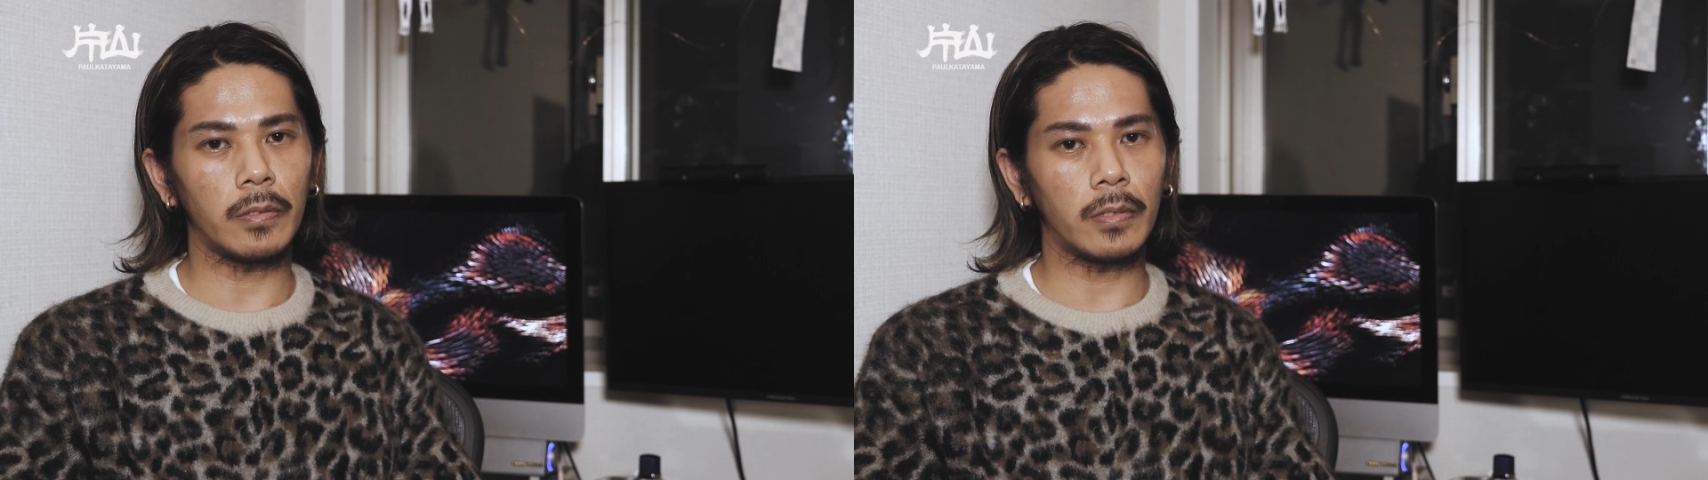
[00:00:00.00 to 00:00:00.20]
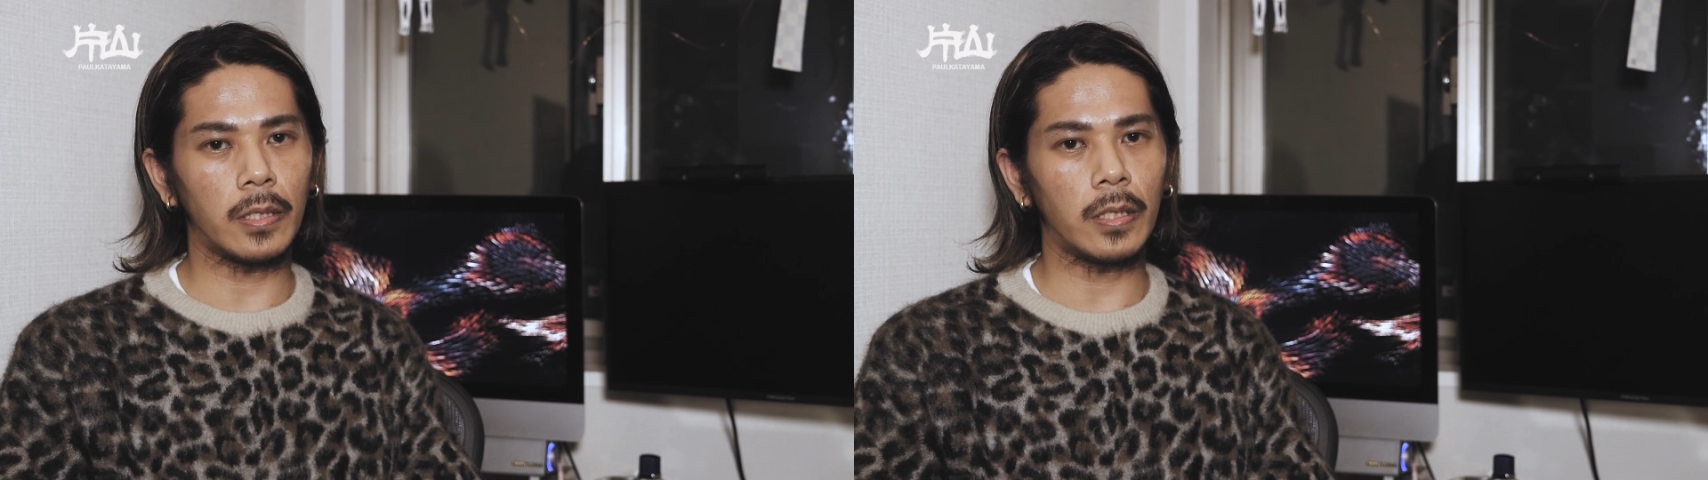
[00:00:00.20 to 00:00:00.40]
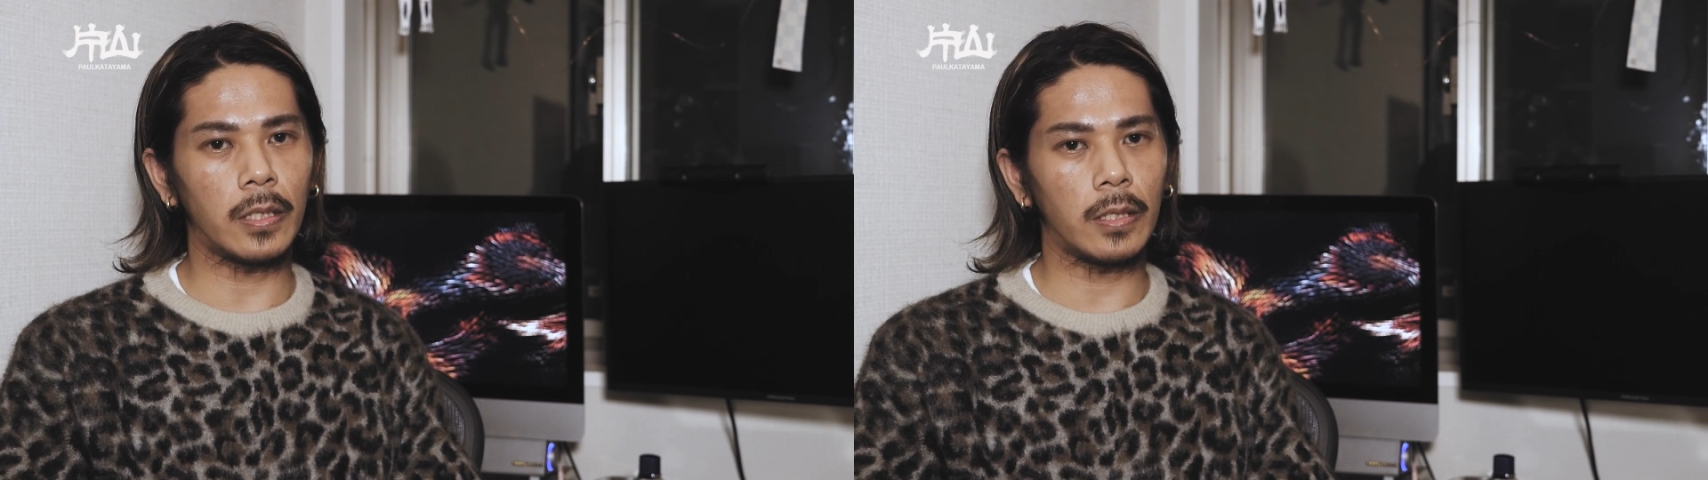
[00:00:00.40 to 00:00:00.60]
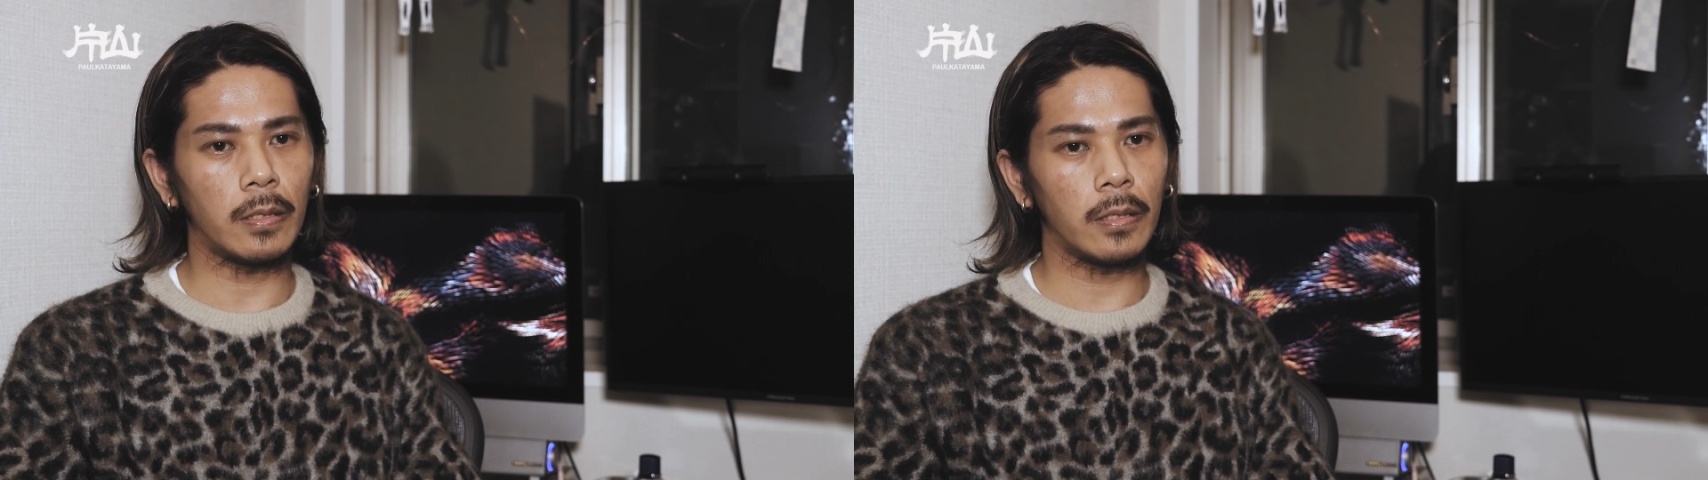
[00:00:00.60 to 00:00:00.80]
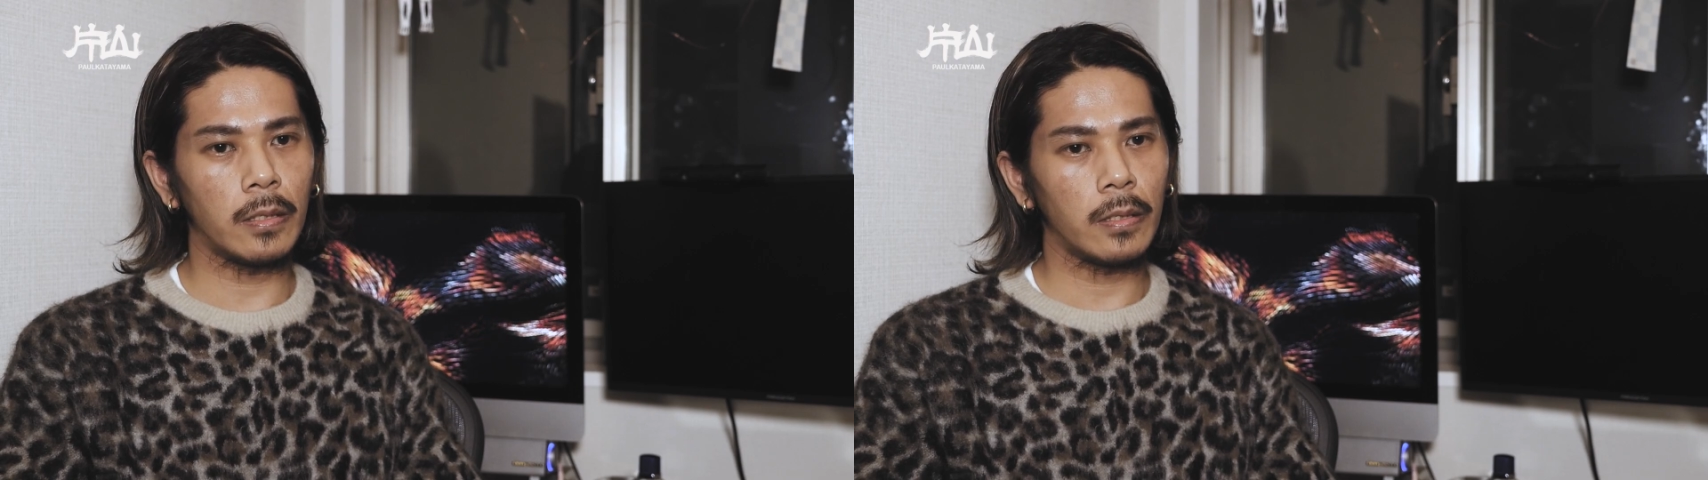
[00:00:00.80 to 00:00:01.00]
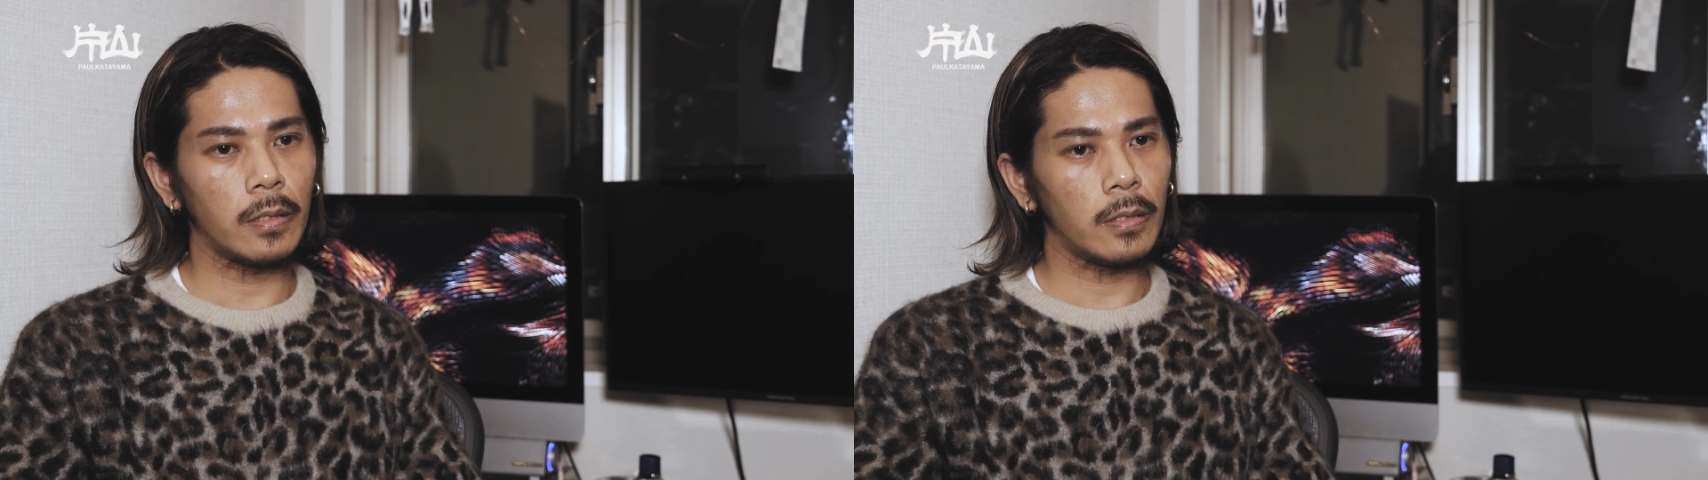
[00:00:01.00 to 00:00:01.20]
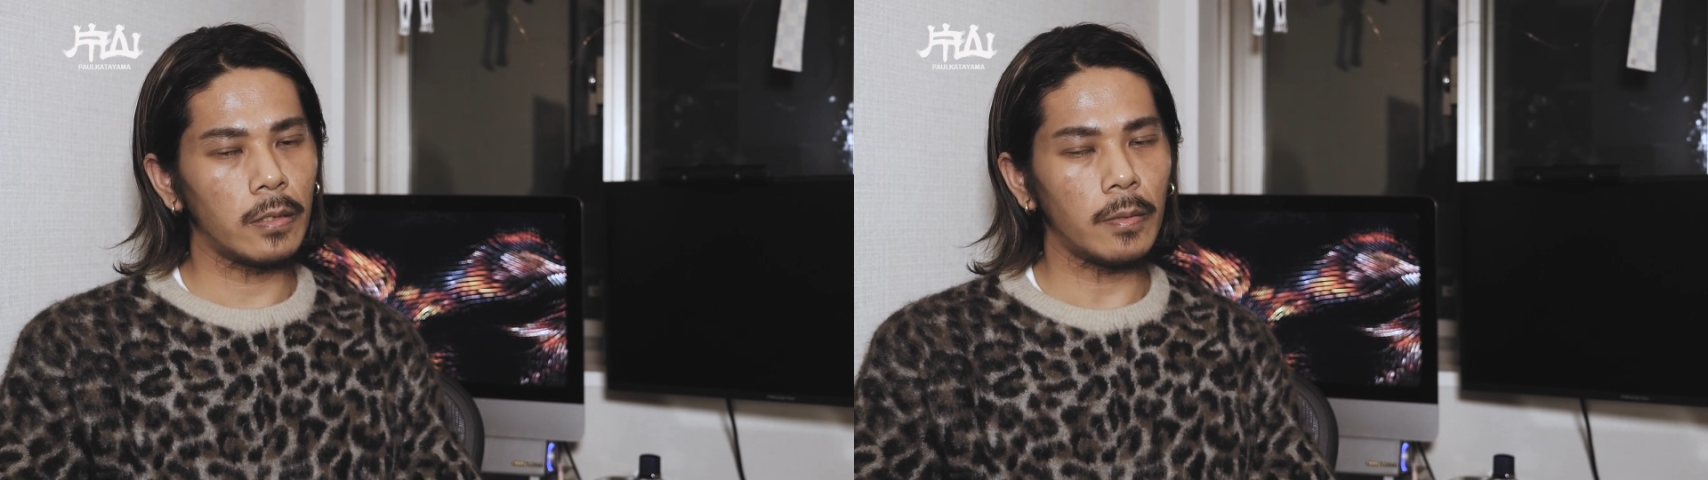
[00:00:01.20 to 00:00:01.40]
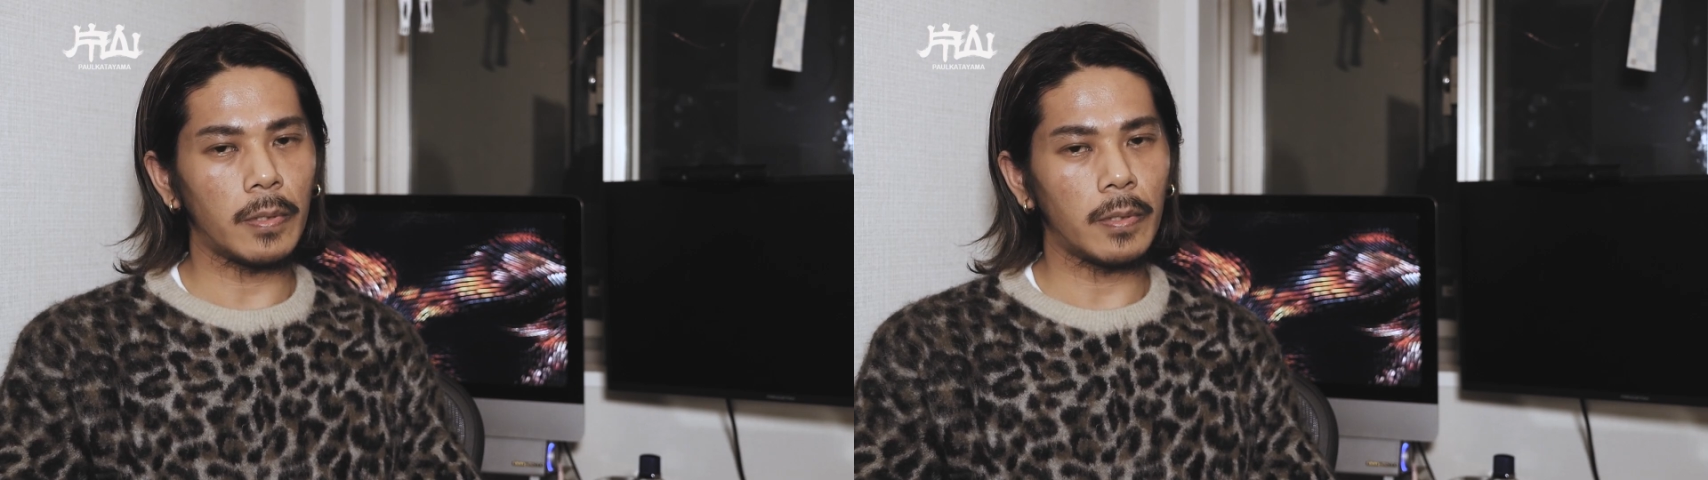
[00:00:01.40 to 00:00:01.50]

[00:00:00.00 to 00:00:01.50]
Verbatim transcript: いうかやっ